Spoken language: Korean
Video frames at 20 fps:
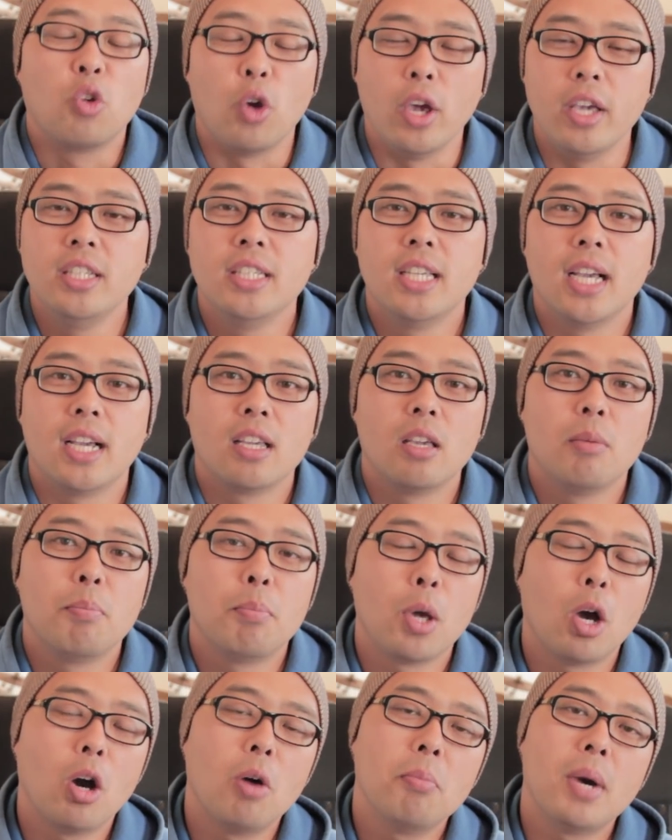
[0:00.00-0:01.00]
굉장히
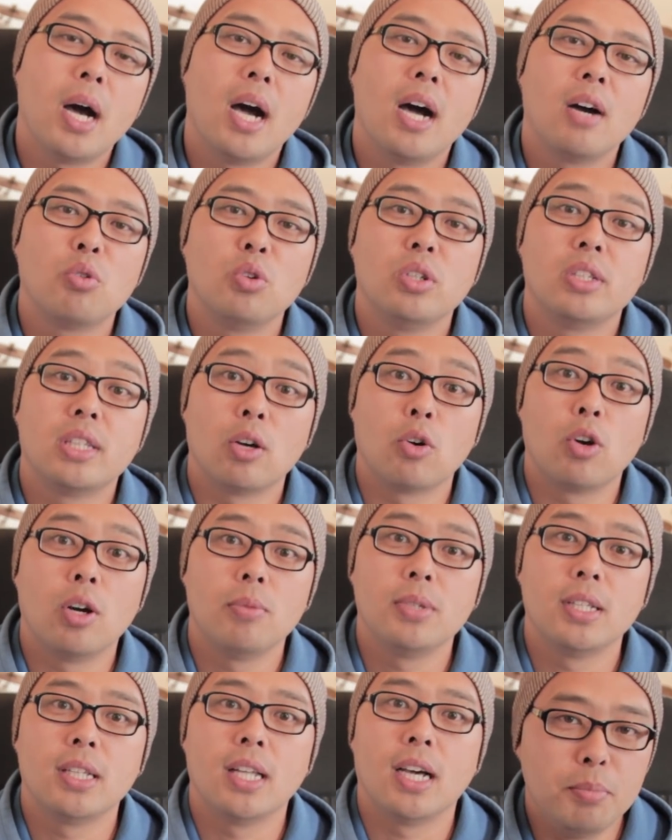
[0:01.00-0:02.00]
폄하하고 있다고
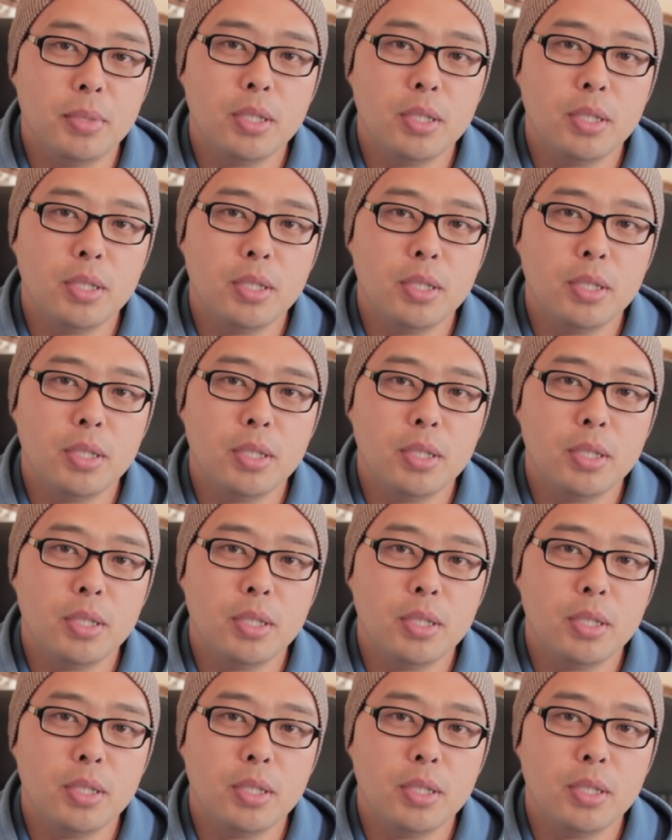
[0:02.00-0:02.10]
합니다.